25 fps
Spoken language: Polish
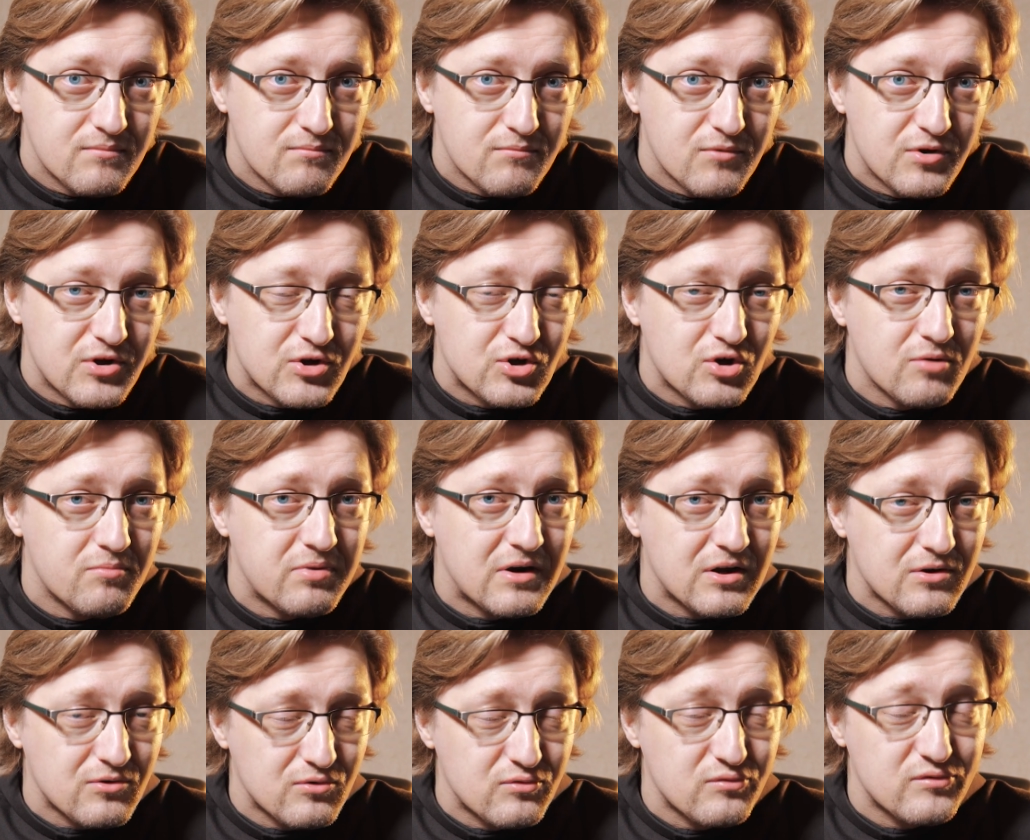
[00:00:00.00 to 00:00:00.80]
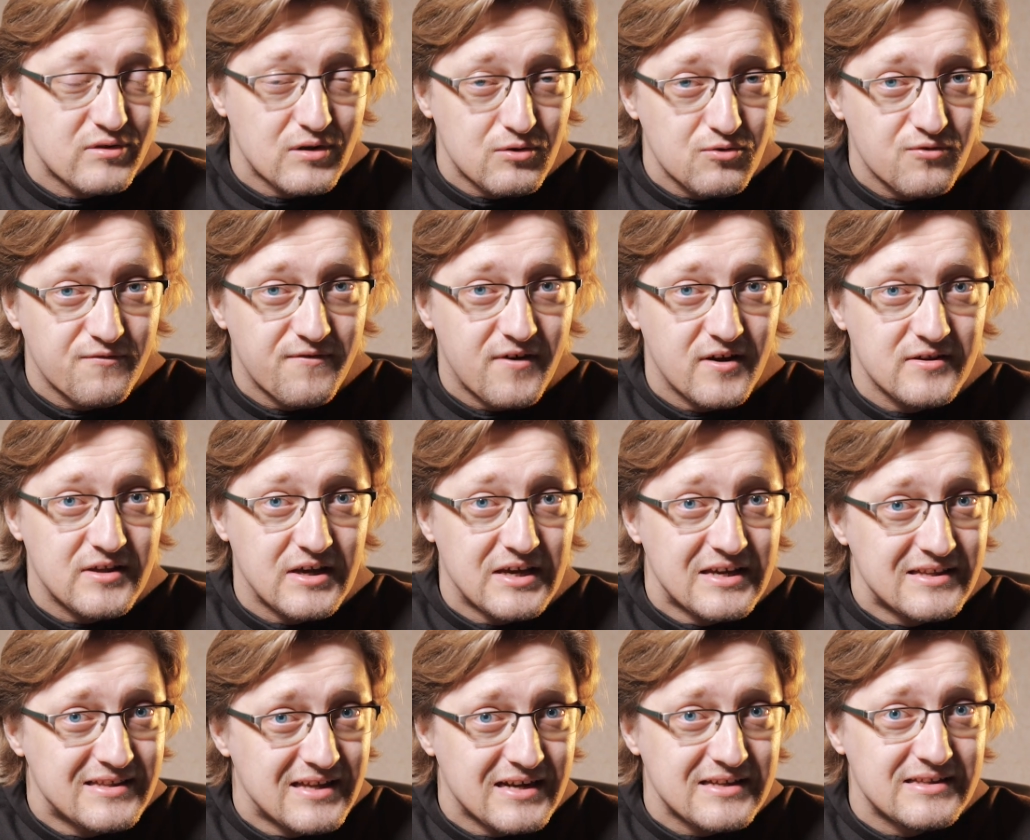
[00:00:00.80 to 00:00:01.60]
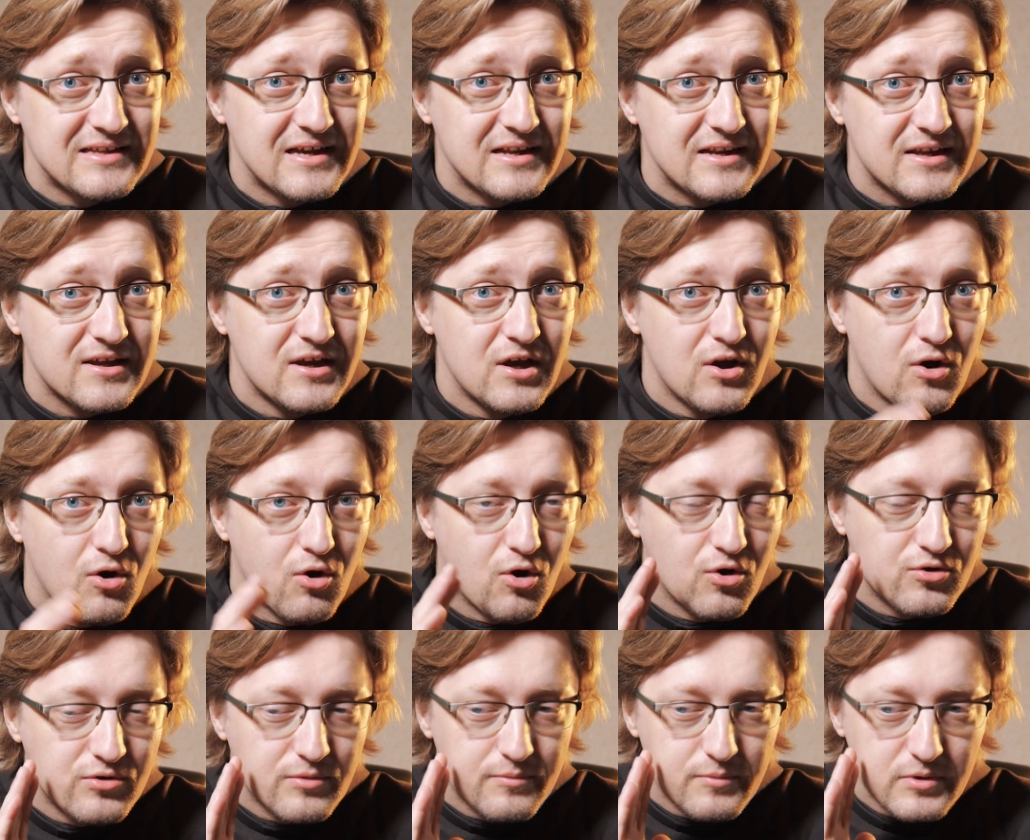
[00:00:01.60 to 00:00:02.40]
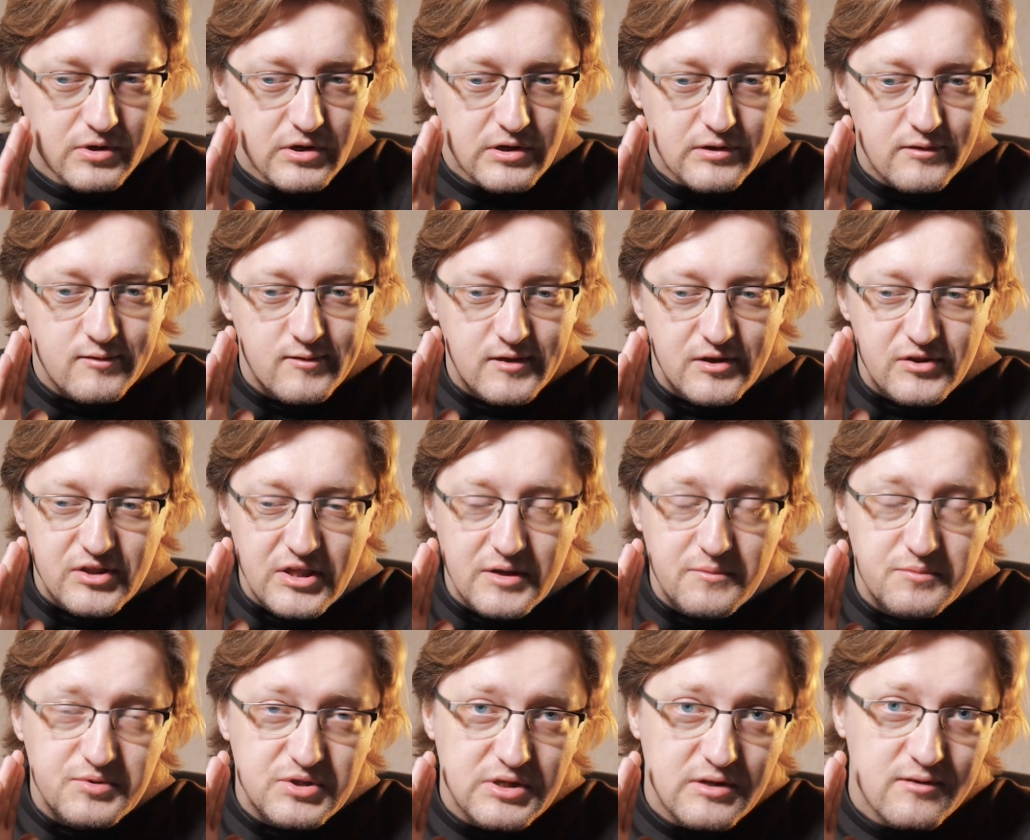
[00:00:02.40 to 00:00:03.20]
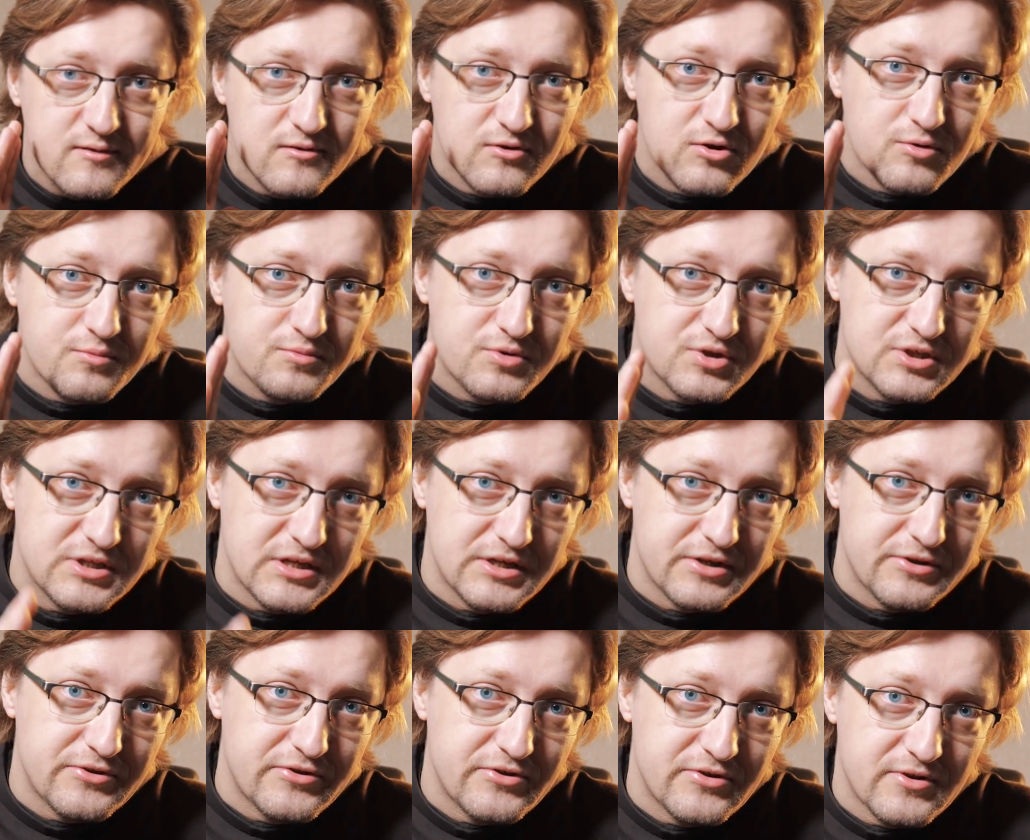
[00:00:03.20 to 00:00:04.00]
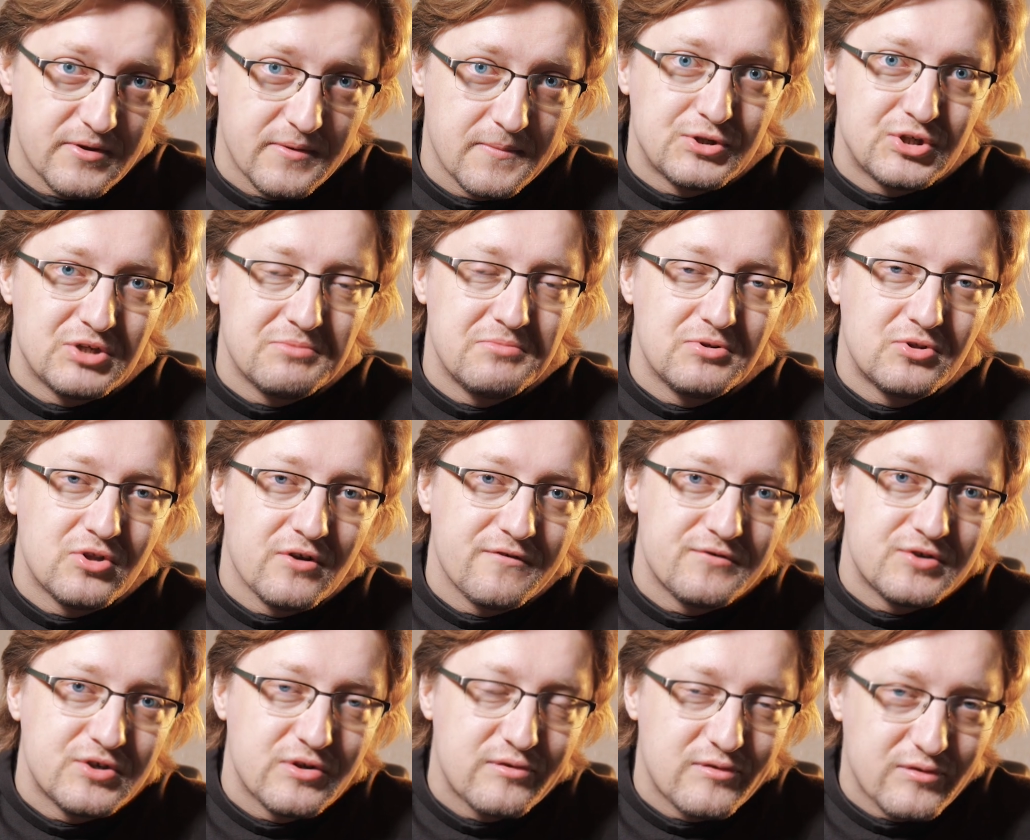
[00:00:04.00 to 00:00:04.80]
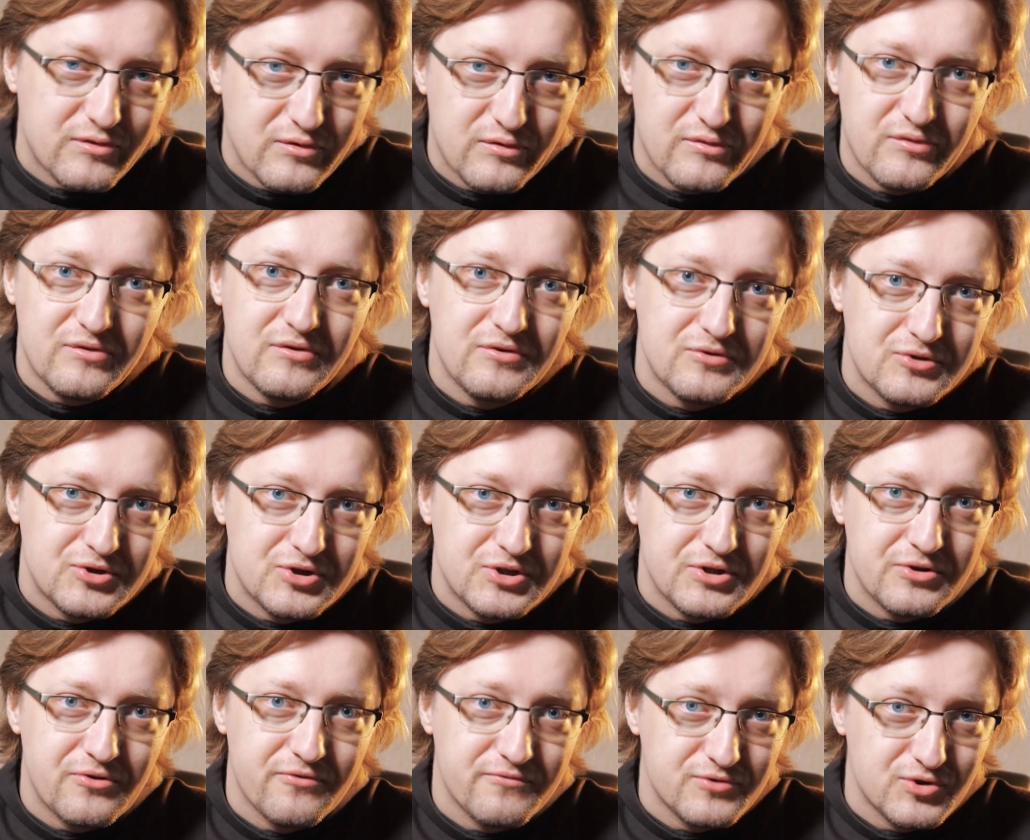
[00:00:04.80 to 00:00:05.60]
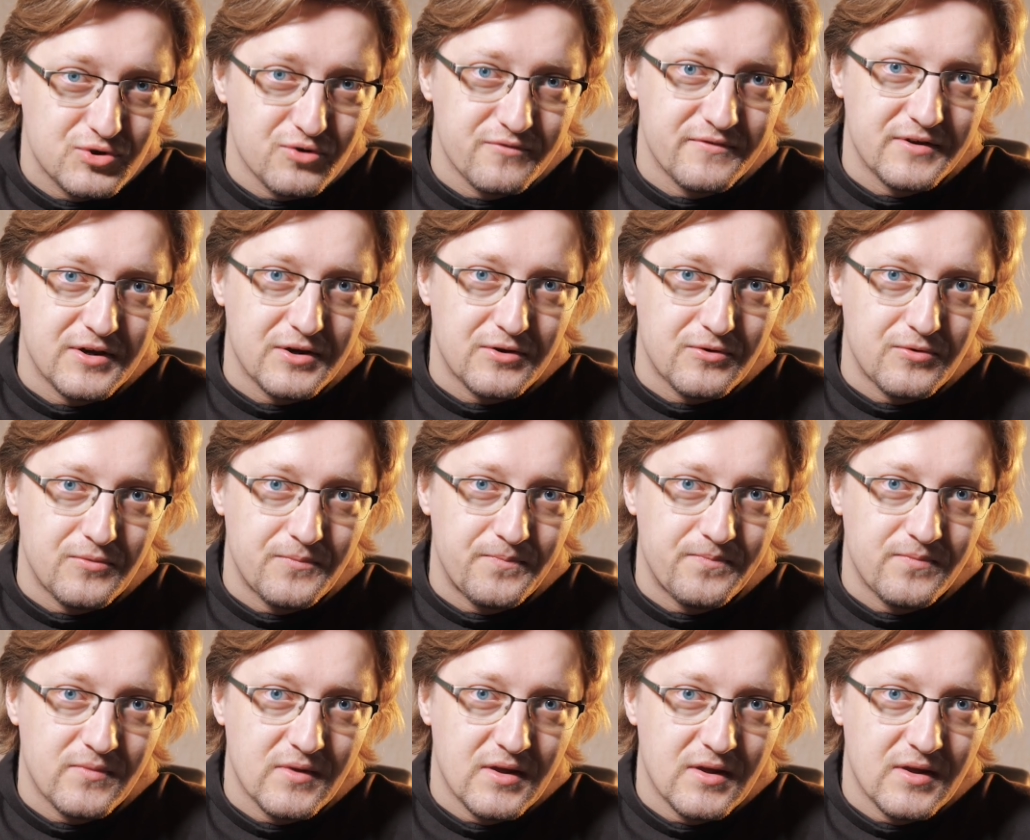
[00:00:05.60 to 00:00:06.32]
mojego braku zaufania i tak dalej. On chce się przez to przejść, żeby to wszystko zniszczyć w człowieku.